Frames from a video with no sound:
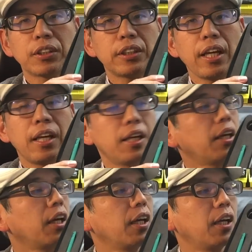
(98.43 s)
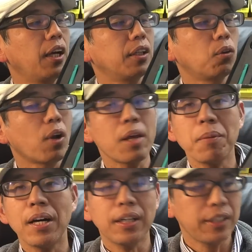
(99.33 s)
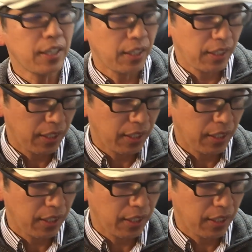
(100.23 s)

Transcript: して、えー、ドライバーがね、